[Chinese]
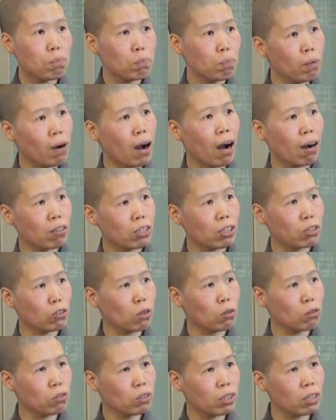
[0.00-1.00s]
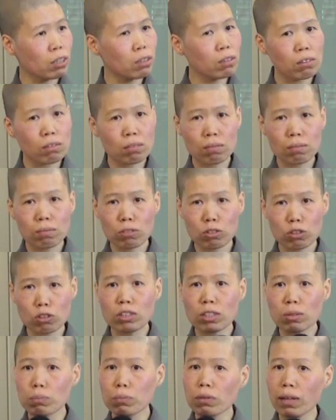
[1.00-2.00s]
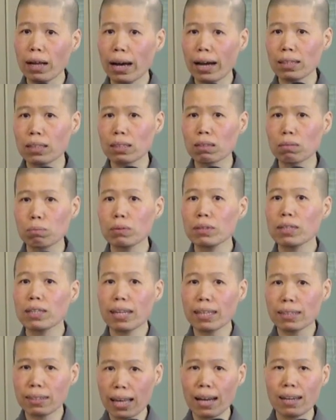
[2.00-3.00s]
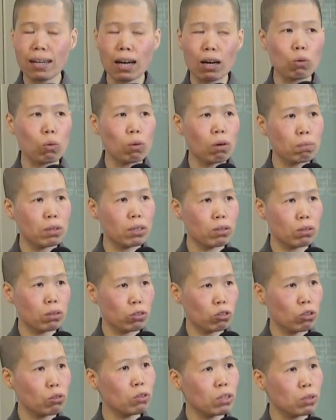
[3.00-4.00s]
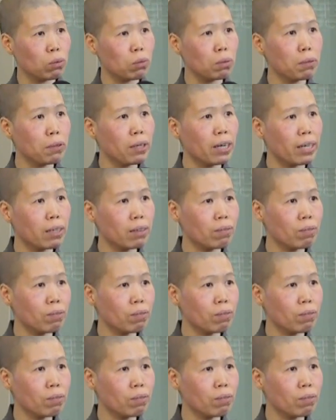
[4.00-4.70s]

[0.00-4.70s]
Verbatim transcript: 不好的众生就进不来了，不能来打扰我们修行，对不对？